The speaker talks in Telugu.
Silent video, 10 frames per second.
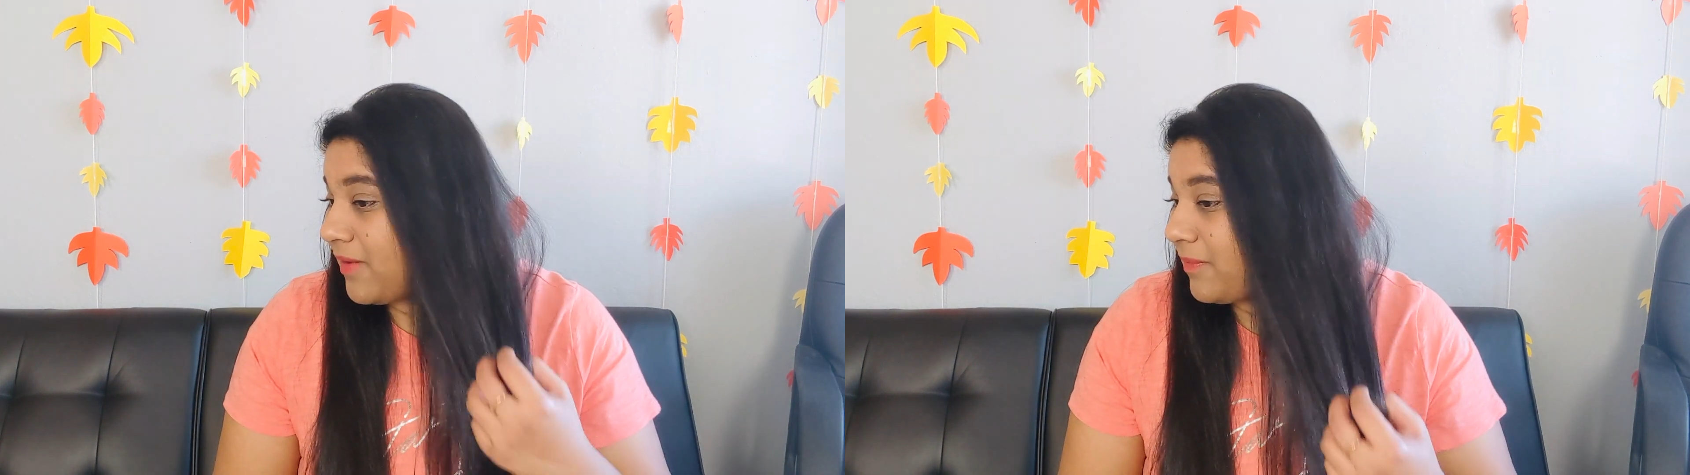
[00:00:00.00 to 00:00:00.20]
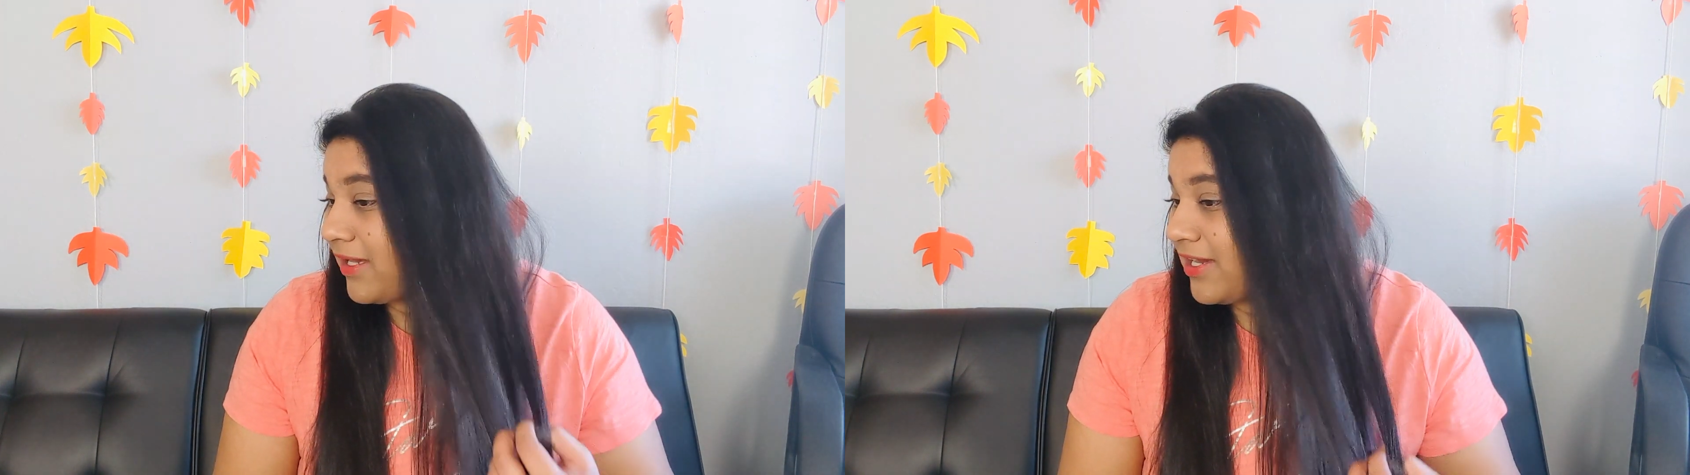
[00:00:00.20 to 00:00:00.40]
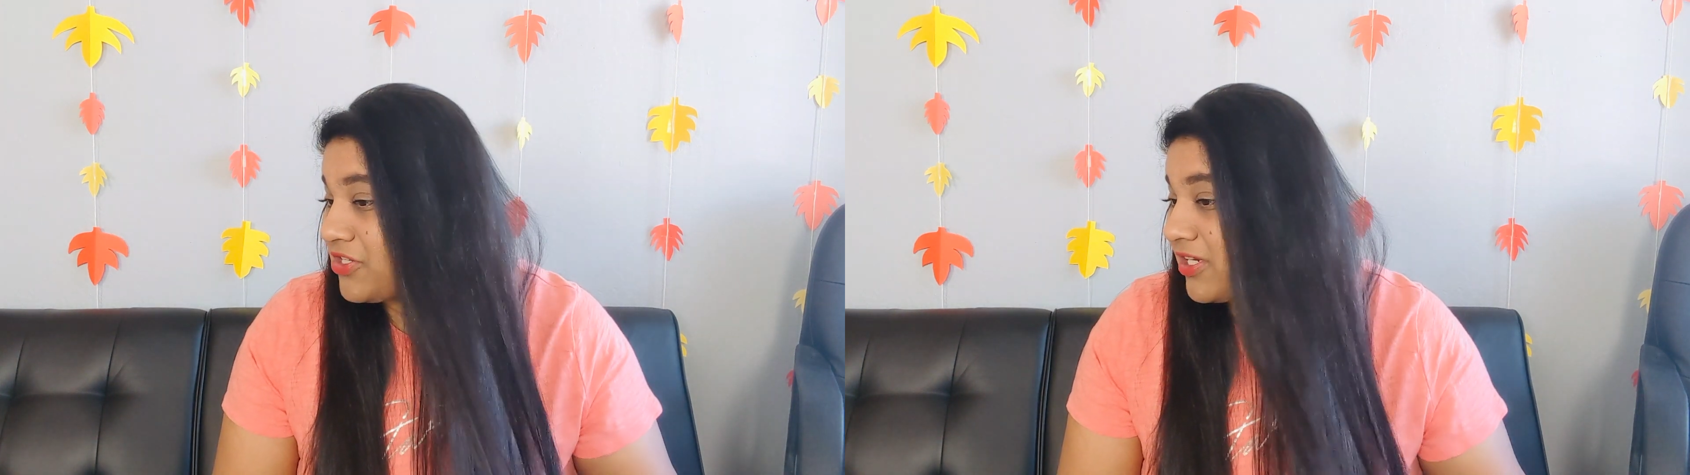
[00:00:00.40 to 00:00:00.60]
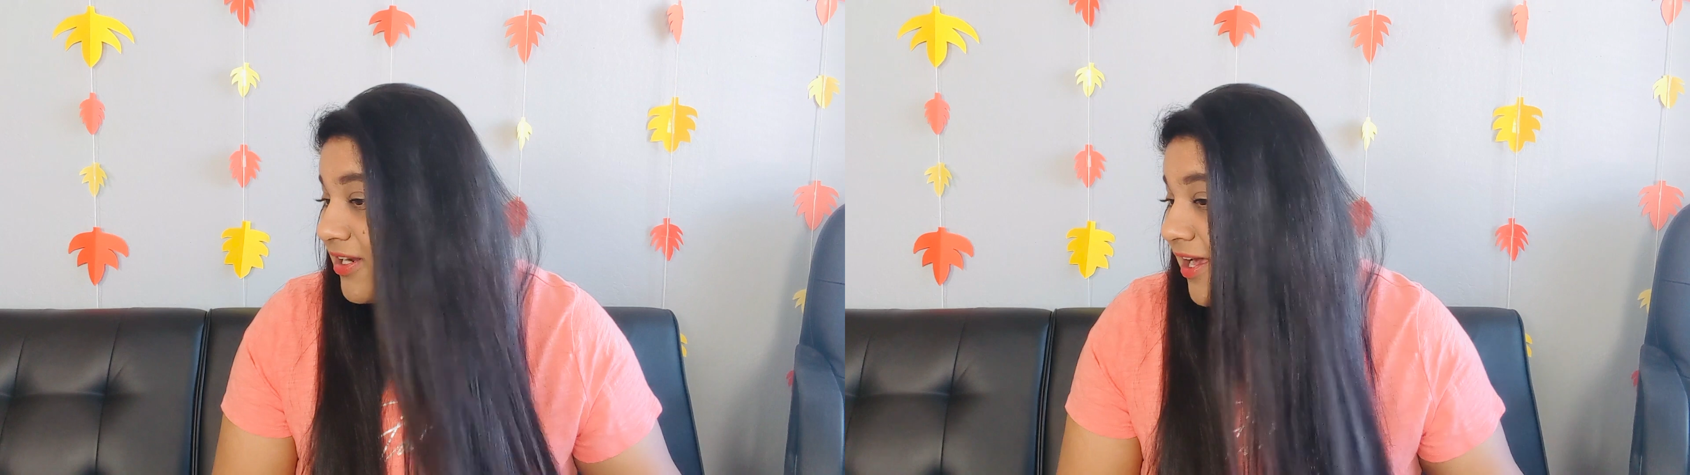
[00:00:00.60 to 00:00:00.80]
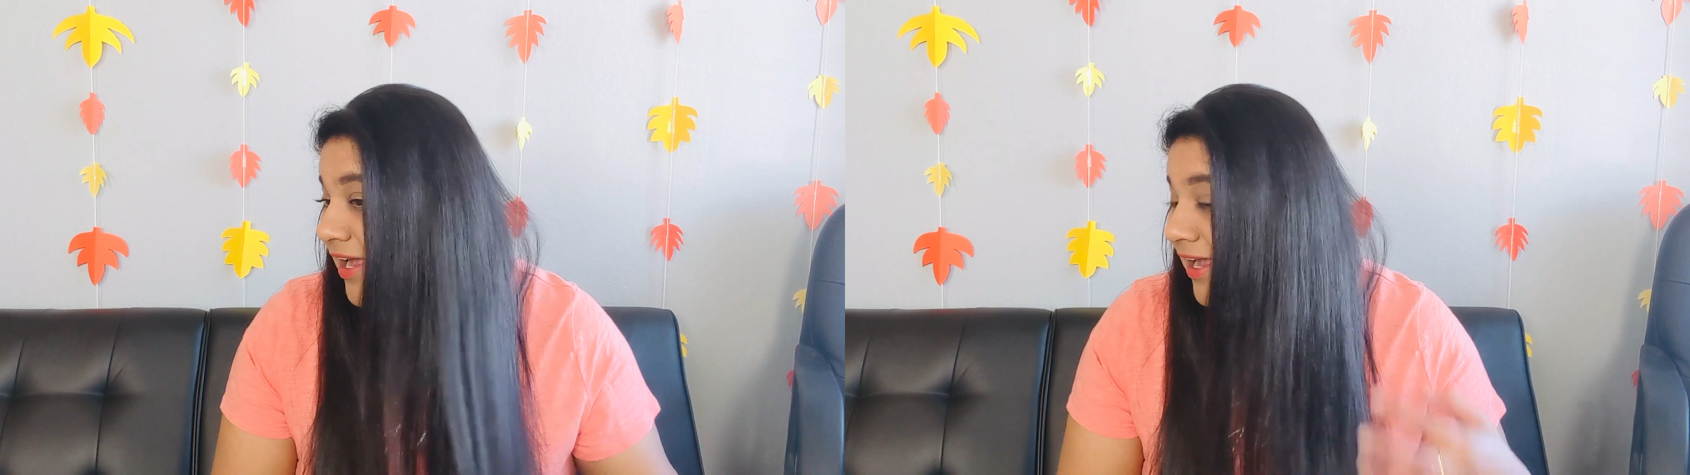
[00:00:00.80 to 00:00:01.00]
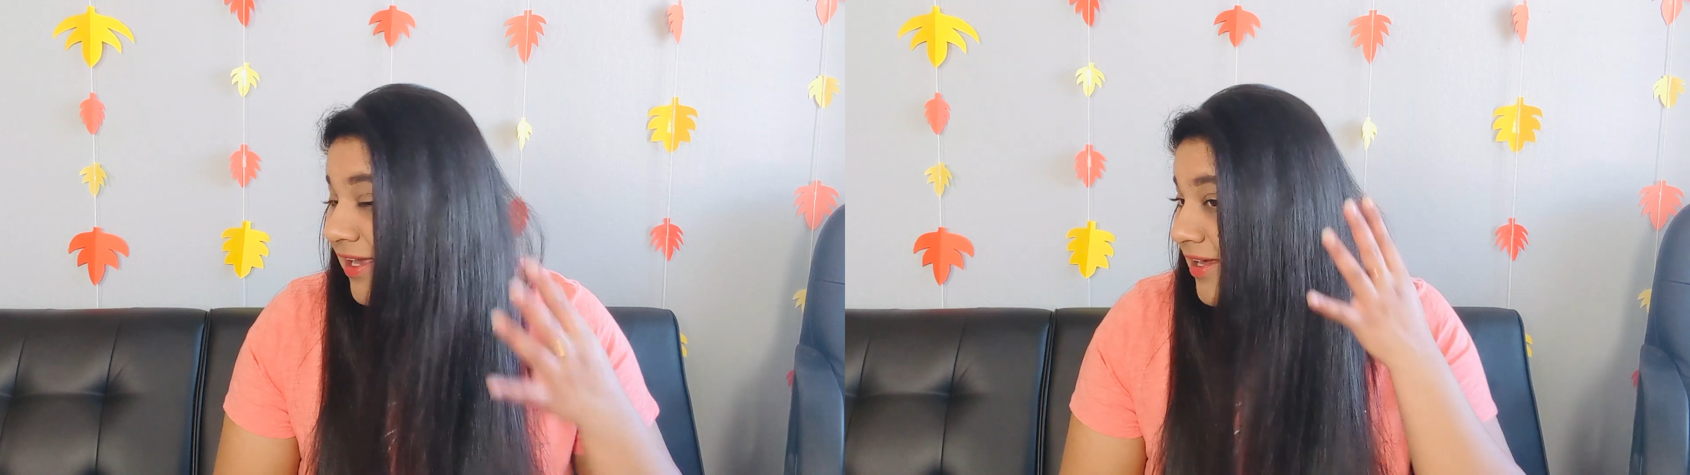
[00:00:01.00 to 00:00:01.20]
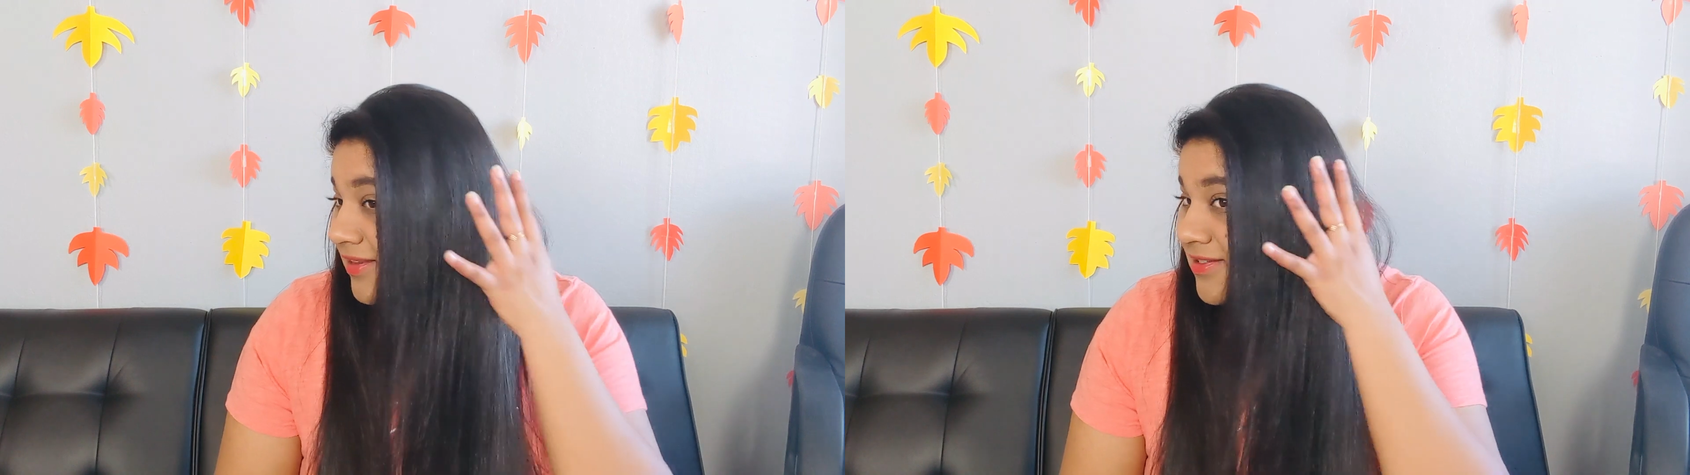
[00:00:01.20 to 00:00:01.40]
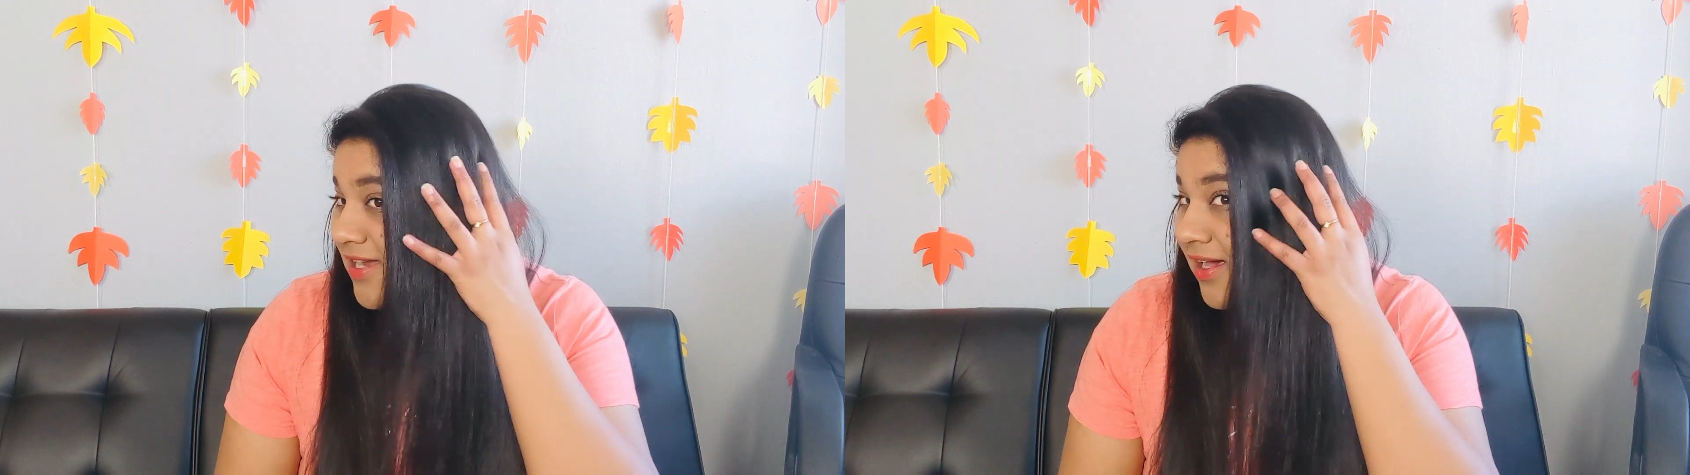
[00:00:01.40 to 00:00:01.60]
అప్లికేషన్ నా హెయిర్
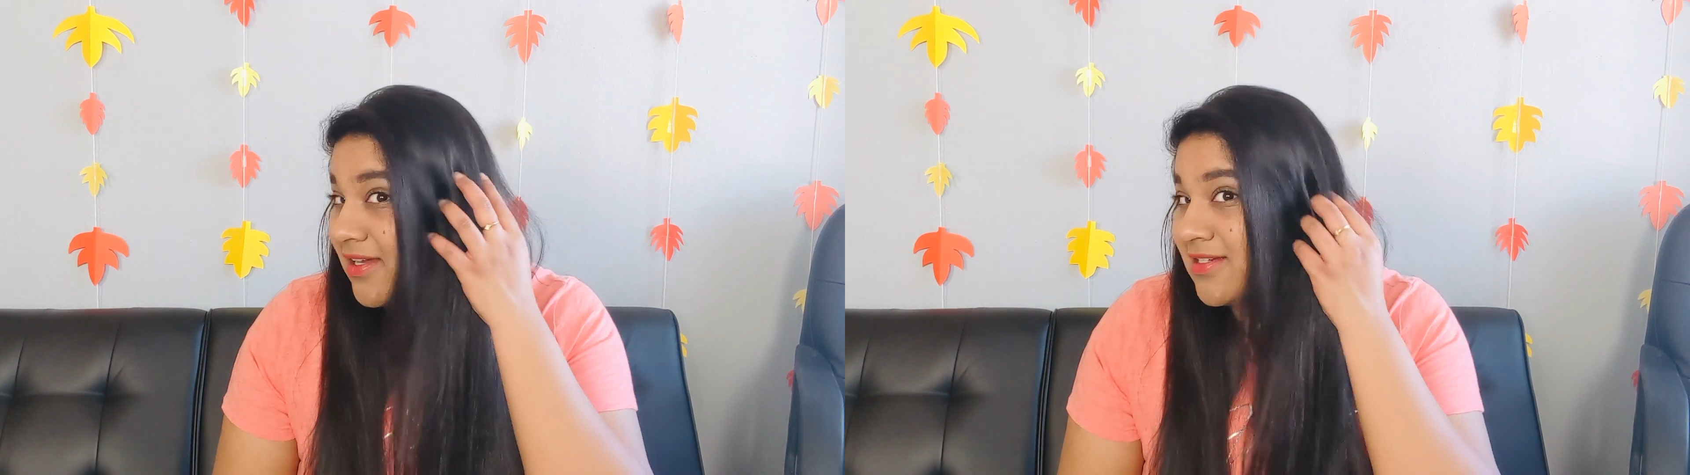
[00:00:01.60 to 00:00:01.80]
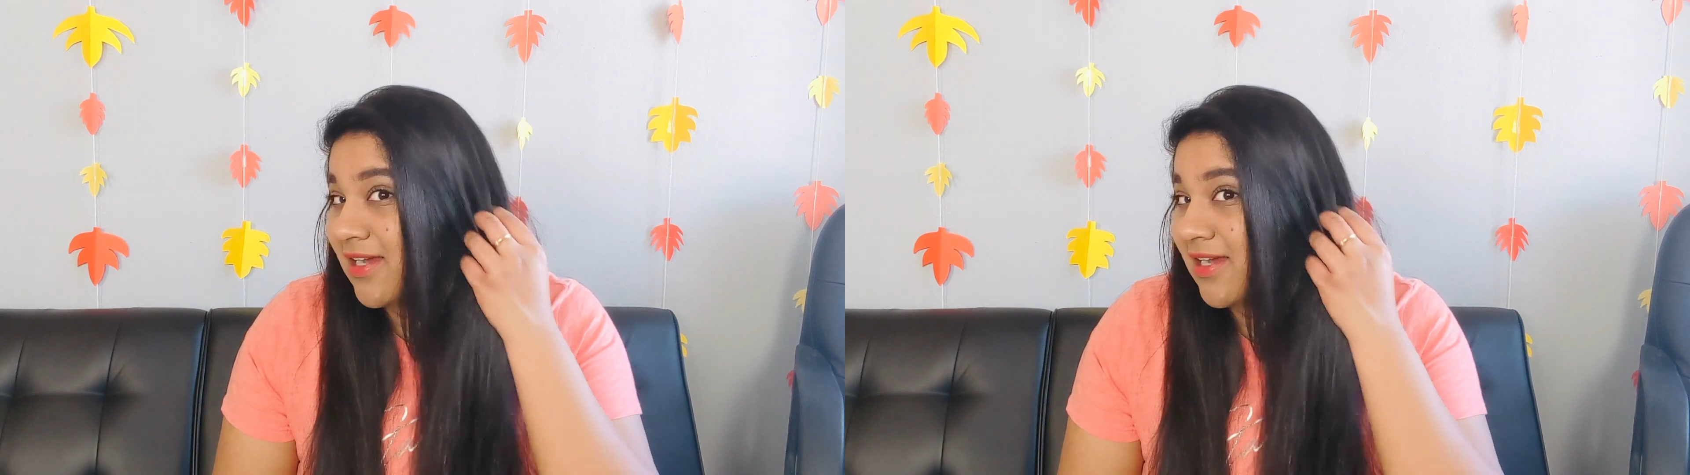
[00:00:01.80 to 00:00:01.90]
అయితే చాలా